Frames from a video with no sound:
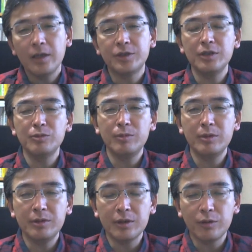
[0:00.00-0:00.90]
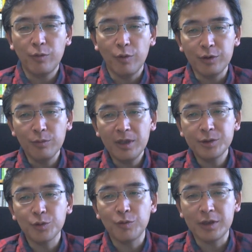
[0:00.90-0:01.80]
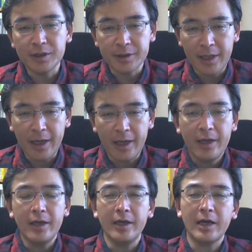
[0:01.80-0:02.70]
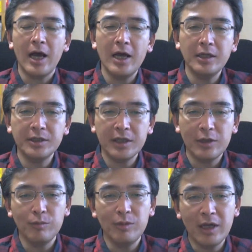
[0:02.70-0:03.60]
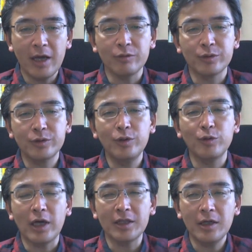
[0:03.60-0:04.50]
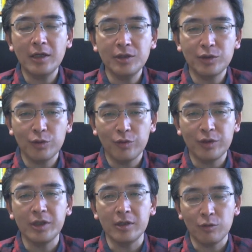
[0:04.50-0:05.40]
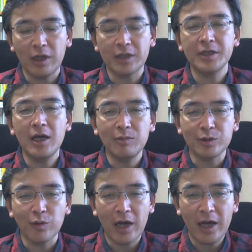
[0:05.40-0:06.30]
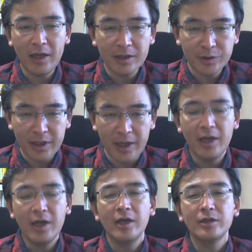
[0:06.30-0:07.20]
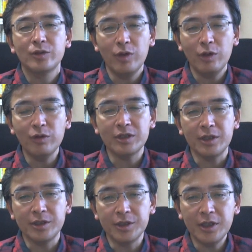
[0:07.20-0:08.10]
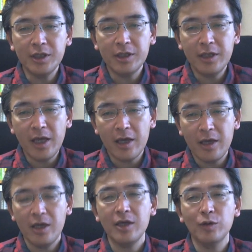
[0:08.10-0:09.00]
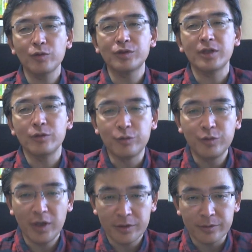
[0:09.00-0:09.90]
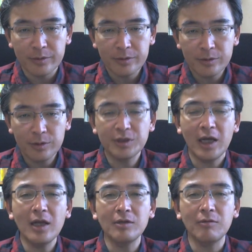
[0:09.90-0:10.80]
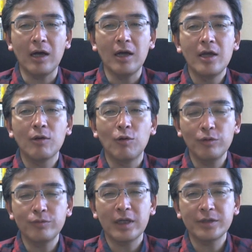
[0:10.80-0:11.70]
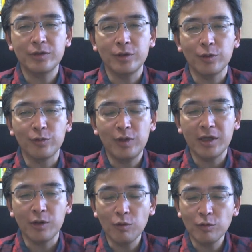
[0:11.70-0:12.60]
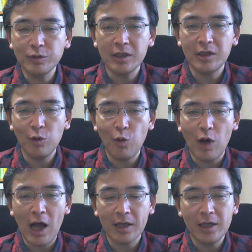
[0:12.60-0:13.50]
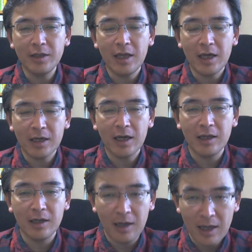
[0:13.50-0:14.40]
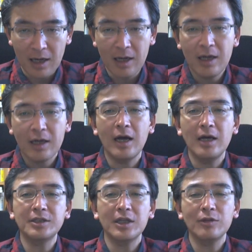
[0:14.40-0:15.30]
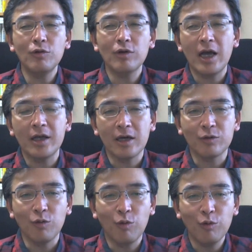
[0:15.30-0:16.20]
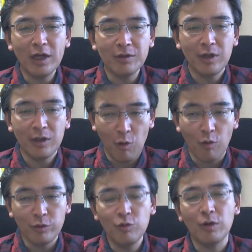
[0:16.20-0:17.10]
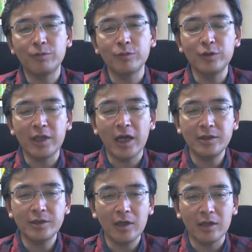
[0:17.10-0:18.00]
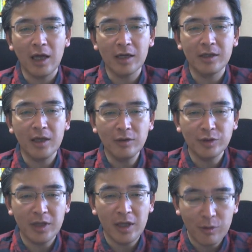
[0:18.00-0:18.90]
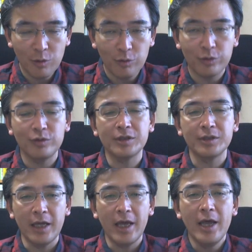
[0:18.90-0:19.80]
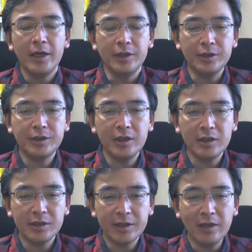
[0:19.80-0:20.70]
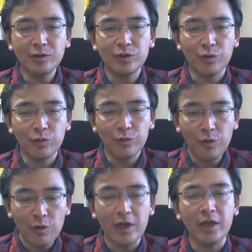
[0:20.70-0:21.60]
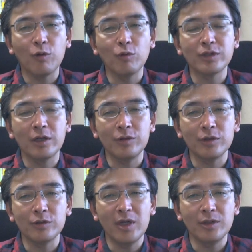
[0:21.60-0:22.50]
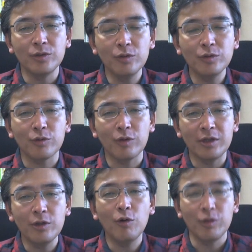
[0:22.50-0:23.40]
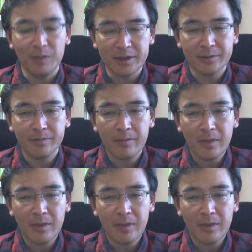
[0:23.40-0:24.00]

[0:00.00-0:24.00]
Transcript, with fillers: チームビルディング・フォー・イノベーションはですね、会社の未来を作るような新しい商品とかサービスを開発して、それをですね、自力で営業して売っていく。そさらには、この2つによって業績を上げながら、会社の改革を行っていこう。要は古い体質から脱却していこうというですね、一石三鳥のコンサルティングメニューを揃えております。